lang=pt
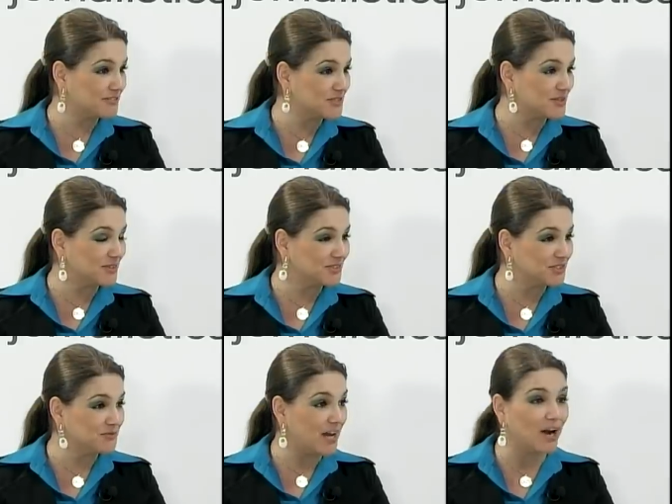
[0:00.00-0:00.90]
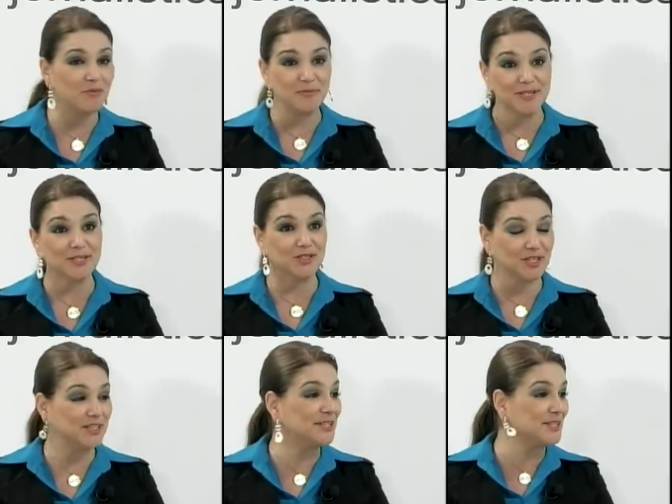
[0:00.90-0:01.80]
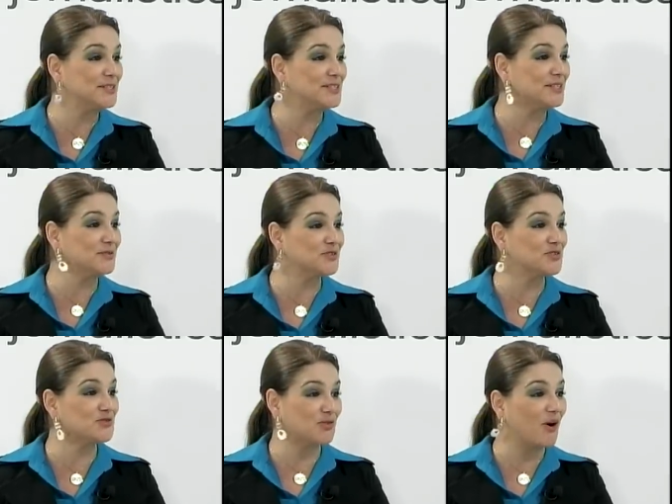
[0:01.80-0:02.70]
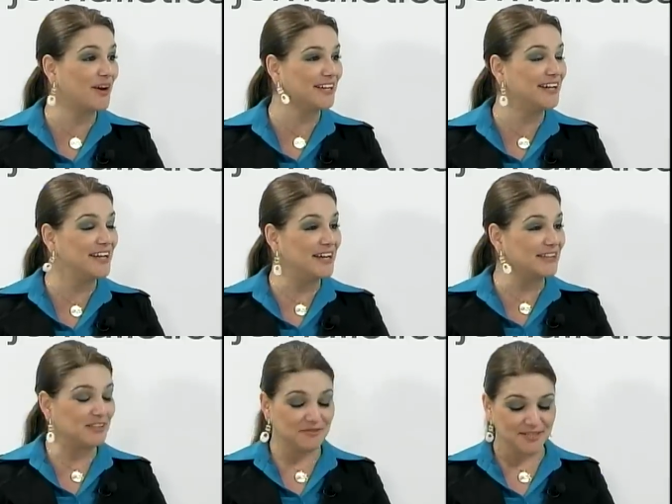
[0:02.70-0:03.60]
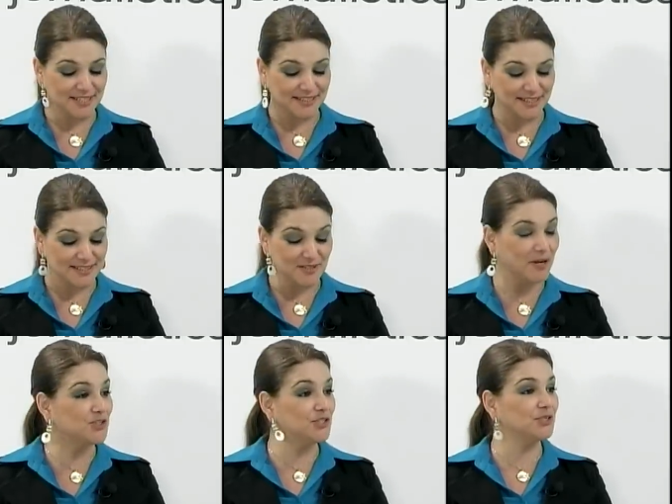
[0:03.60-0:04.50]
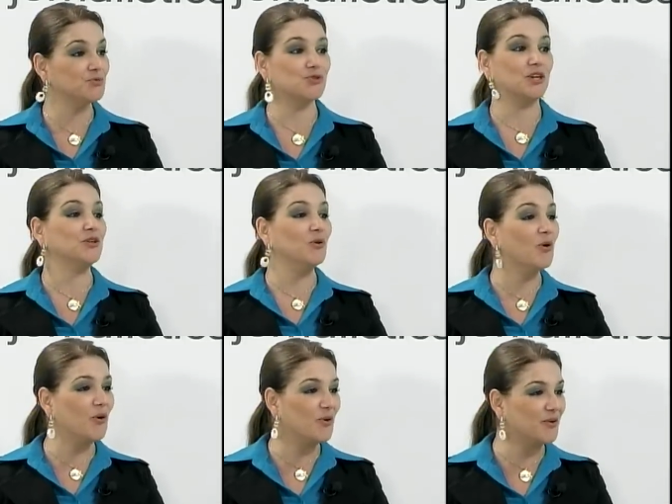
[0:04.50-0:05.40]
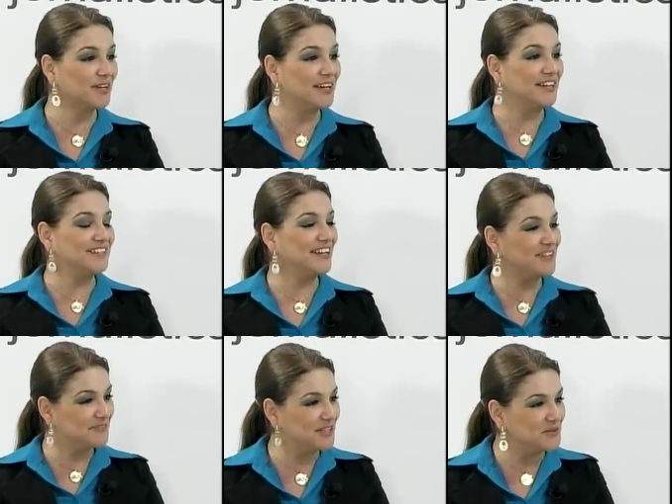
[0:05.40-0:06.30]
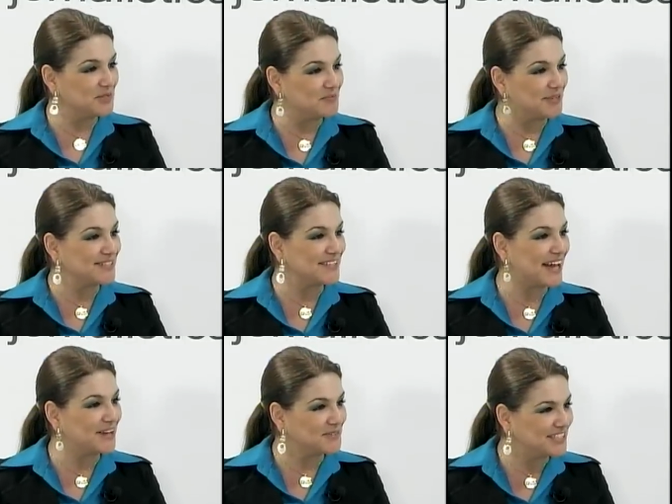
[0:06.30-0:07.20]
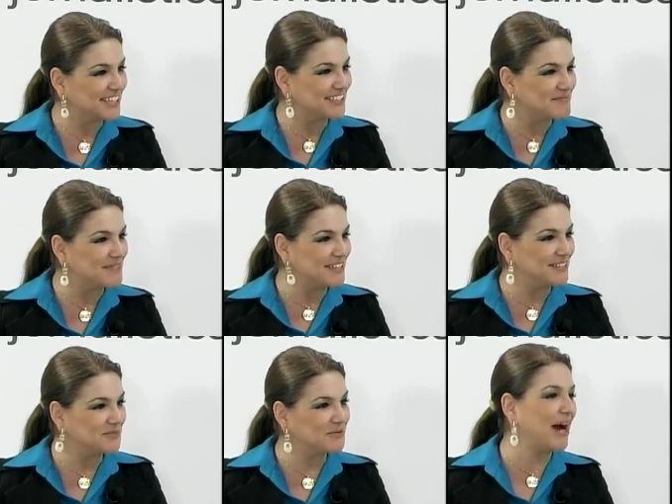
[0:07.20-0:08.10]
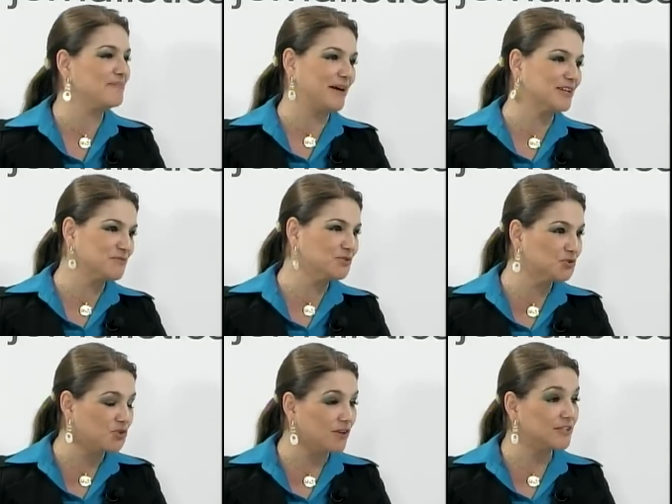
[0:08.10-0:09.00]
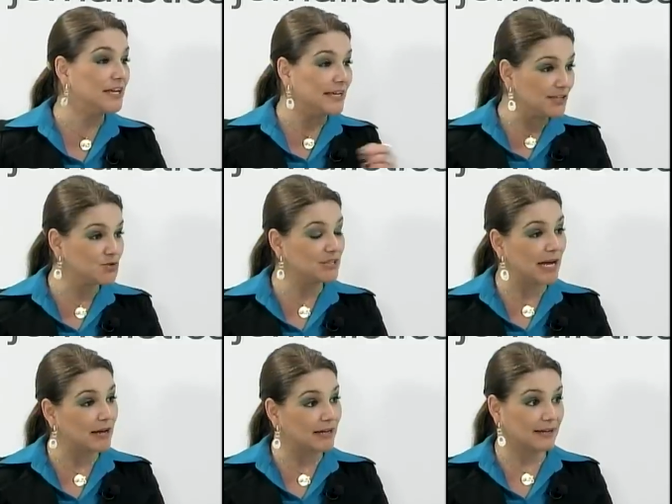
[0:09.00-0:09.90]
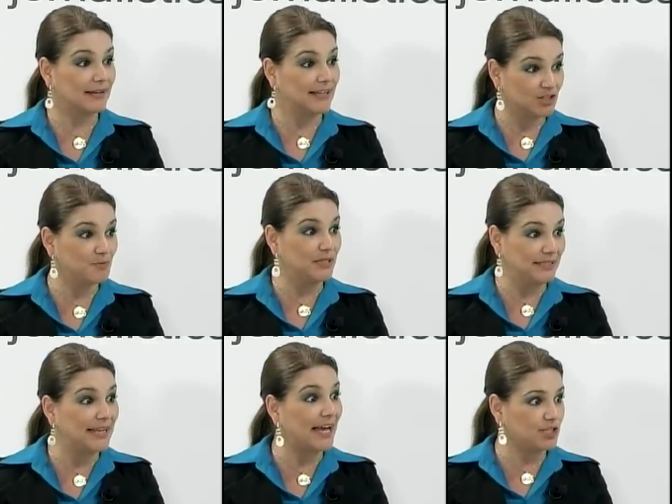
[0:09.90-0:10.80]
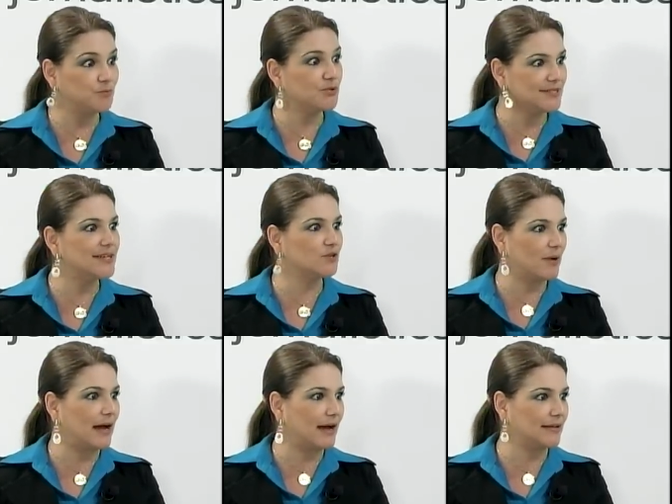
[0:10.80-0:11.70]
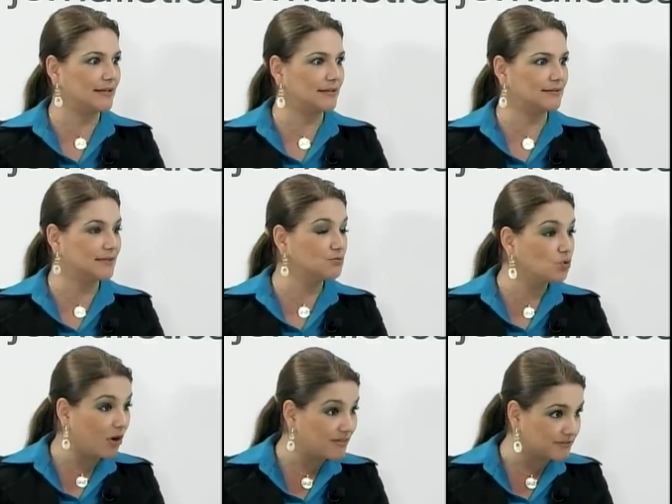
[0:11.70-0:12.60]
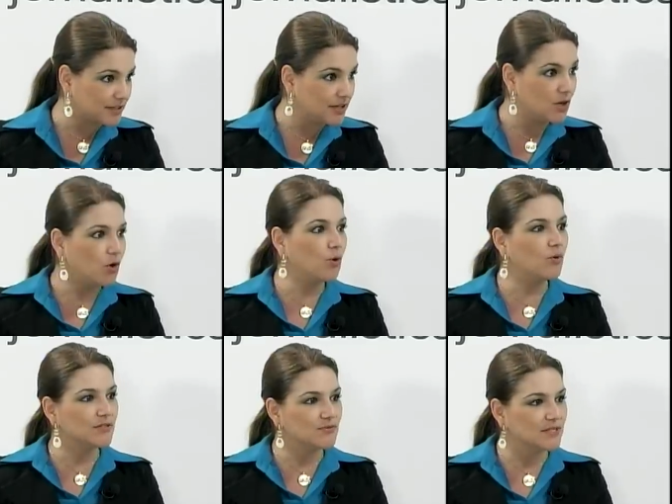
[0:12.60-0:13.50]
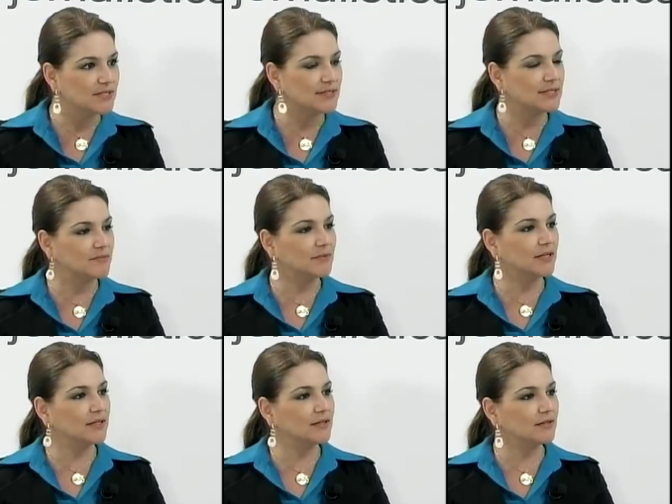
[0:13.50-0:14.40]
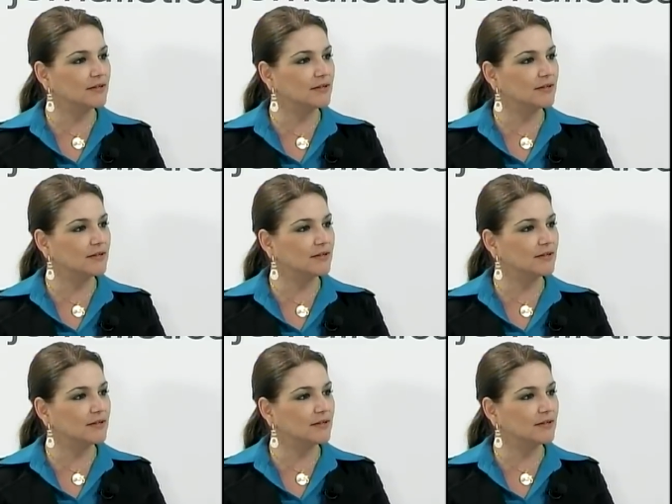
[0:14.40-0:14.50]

né? Quando a gente vê ah, uma empresa que já tem 15 anos de história, talvez até se imagine um senhor e aí vem o empresário que é também um rapaz muito jovem. Isso dá credibilidade por ser uma área tão nova? Ou às vezes também